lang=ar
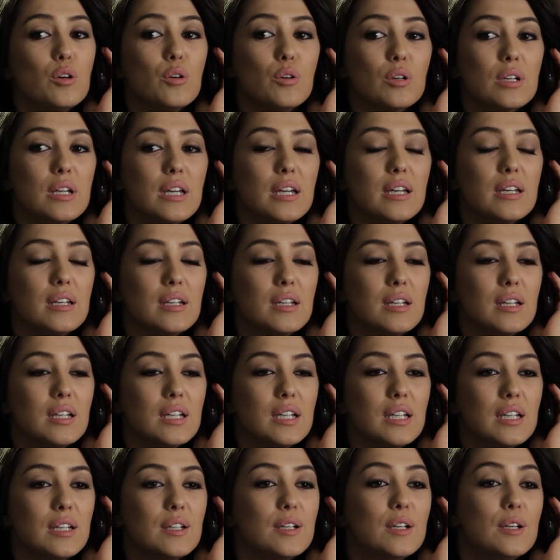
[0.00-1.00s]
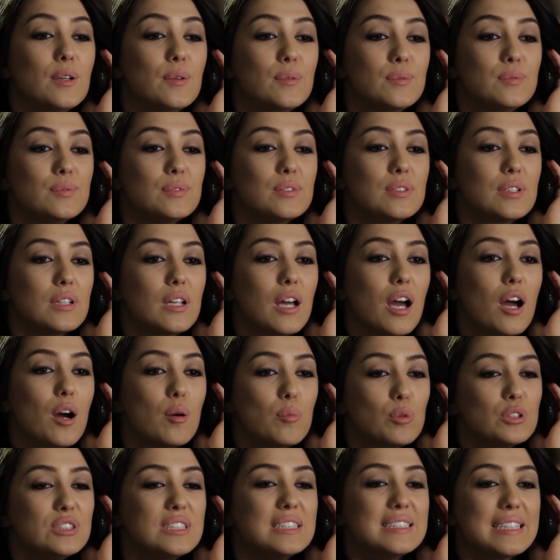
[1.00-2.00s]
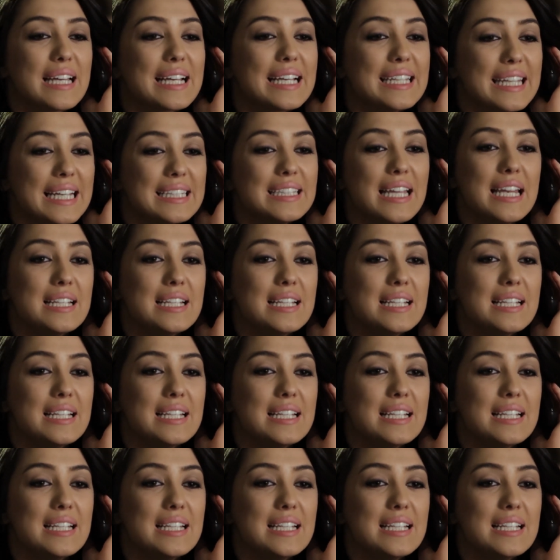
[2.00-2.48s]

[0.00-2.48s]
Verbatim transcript: اوكي بص انت كده كده